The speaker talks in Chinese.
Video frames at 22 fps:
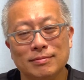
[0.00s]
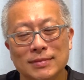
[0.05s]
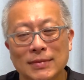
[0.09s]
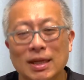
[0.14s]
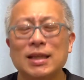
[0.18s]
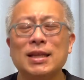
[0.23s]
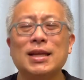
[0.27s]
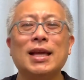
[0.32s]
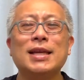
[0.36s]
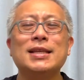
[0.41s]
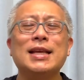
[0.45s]

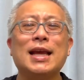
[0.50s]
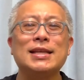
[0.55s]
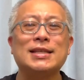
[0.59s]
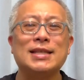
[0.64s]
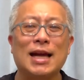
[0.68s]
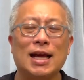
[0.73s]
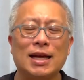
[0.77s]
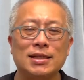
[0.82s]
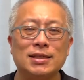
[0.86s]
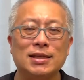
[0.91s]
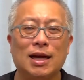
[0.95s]
你可以再
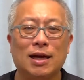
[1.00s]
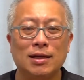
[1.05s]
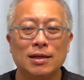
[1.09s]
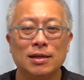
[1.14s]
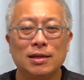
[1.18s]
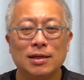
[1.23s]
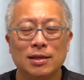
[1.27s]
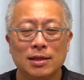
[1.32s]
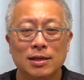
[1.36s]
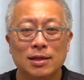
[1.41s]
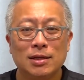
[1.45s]
想一想，
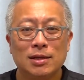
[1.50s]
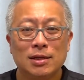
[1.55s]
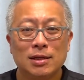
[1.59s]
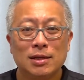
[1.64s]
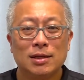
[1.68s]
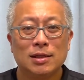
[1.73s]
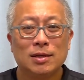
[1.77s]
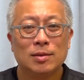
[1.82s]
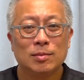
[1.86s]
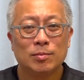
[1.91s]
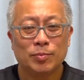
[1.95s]

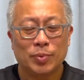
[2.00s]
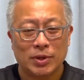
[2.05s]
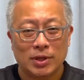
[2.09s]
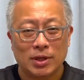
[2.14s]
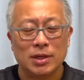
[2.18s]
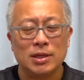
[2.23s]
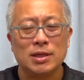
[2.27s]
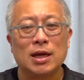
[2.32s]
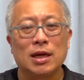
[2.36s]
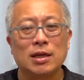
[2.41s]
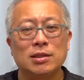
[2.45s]

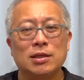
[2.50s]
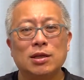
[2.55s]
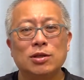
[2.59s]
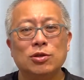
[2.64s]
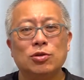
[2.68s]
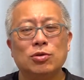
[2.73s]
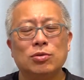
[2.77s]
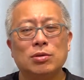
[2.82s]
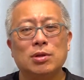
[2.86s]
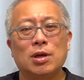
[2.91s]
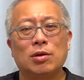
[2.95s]
平常称
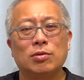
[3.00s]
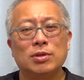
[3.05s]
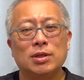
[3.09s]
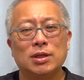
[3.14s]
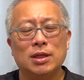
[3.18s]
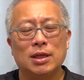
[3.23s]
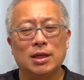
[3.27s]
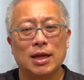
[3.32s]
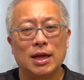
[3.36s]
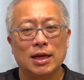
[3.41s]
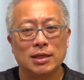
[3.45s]
兄道弟
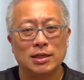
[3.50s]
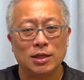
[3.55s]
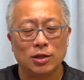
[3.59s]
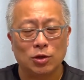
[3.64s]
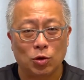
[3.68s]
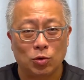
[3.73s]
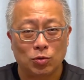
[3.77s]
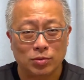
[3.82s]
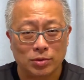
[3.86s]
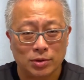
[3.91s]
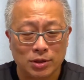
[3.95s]
的那一些
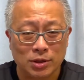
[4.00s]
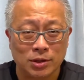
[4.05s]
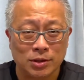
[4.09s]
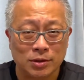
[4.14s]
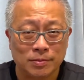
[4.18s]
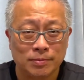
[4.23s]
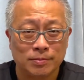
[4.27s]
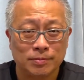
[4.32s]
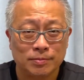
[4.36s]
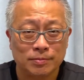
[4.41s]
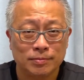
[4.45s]
同事。
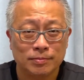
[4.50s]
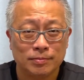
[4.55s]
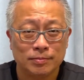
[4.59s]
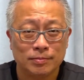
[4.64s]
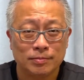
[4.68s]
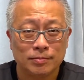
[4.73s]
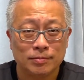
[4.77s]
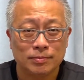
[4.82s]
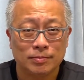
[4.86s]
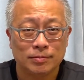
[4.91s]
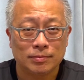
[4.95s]

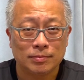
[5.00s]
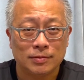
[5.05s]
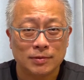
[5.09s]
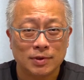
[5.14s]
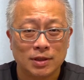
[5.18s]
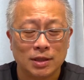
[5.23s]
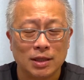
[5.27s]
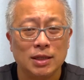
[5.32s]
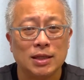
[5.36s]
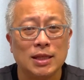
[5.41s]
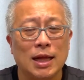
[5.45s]

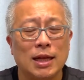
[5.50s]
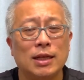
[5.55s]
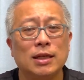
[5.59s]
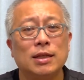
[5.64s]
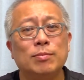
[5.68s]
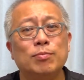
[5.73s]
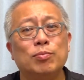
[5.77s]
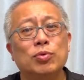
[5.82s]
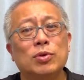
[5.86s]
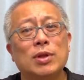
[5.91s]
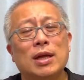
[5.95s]
一旦
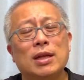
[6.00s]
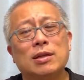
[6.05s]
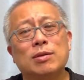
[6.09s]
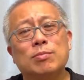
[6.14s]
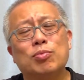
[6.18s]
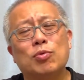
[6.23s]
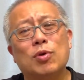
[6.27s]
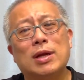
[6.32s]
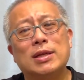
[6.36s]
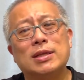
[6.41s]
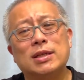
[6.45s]
不但
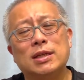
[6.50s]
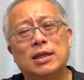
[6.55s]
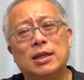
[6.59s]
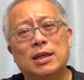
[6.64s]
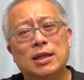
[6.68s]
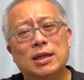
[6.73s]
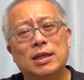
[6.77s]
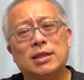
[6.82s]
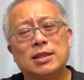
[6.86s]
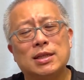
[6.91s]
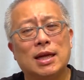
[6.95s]
不管是你
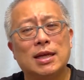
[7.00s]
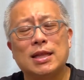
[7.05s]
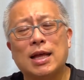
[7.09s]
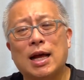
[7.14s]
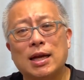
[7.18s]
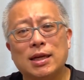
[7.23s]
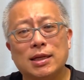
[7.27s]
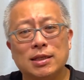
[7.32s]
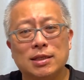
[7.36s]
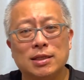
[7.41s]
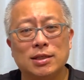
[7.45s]
离职还是他
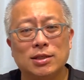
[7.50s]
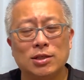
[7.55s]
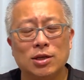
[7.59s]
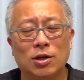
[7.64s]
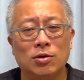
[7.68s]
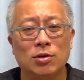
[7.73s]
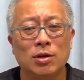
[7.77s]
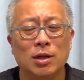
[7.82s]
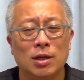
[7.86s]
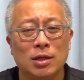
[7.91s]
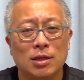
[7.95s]
离职之
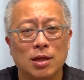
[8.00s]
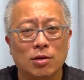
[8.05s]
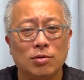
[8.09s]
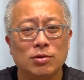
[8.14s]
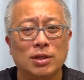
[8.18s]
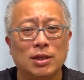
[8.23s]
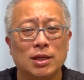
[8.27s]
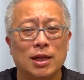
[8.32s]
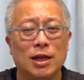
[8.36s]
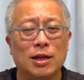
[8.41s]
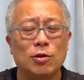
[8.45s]
后，到
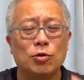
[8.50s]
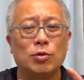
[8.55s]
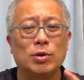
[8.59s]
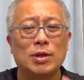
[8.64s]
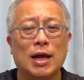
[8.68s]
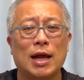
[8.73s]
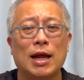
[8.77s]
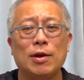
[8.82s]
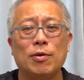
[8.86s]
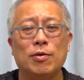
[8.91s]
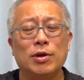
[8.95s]
底联络的
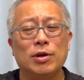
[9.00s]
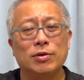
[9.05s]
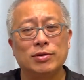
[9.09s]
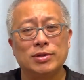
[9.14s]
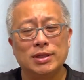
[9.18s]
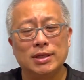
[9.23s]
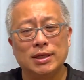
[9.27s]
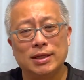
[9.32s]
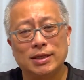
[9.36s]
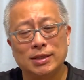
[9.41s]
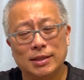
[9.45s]
还会有
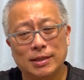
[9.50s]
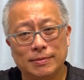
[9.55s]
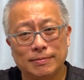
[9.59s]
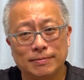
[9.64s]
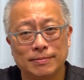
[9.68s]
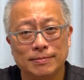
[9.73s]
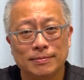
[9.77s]
几个人？